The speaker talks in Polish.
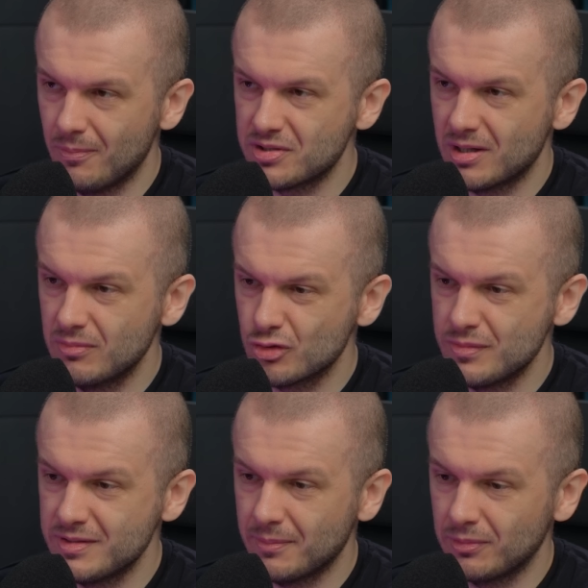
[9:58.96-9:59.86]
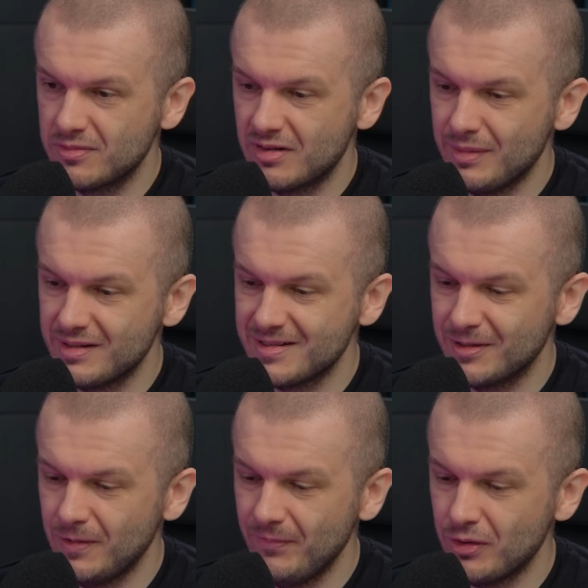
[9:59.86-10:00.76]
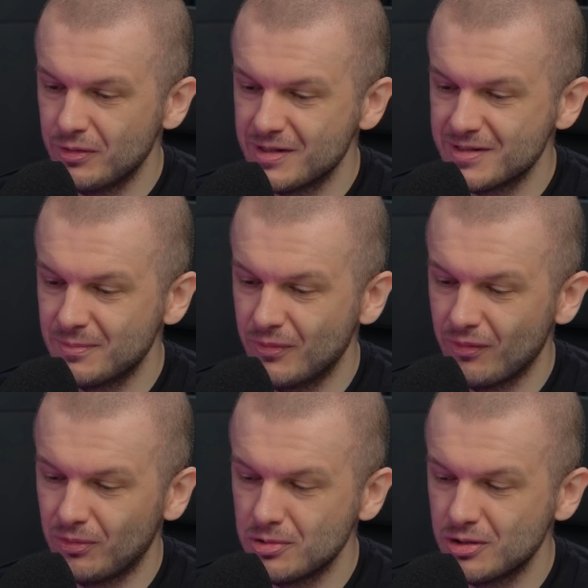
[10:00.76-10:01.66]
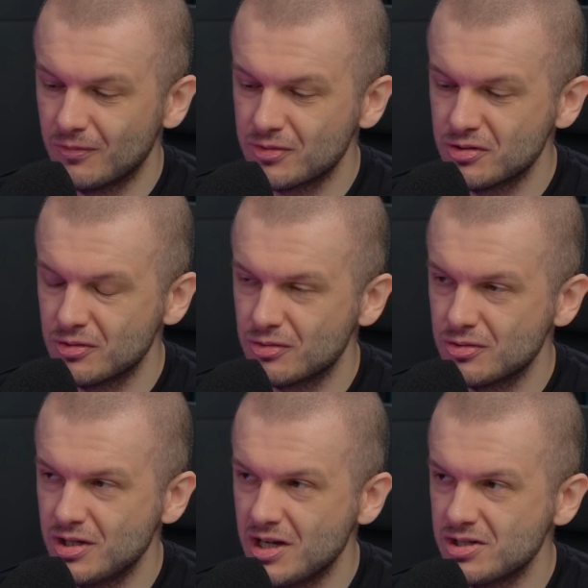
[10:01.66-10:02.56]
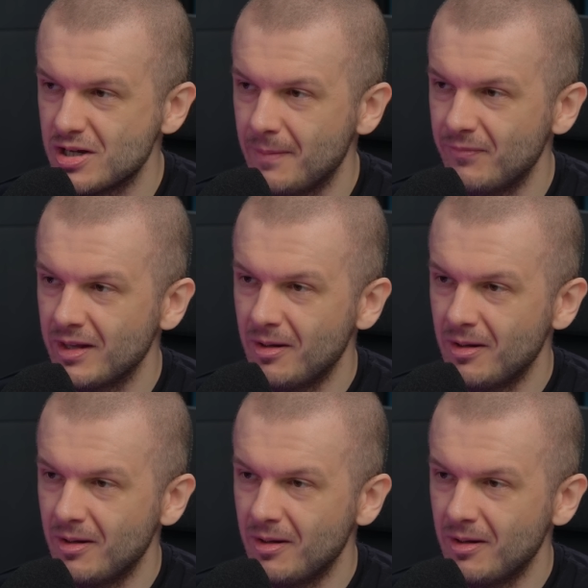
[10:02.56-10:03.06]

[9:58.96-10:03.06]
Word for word: obszar, który możemy zamknąć w ramach SEO, to jest, mówiąc w skrócie, to wszystko, co dzieje się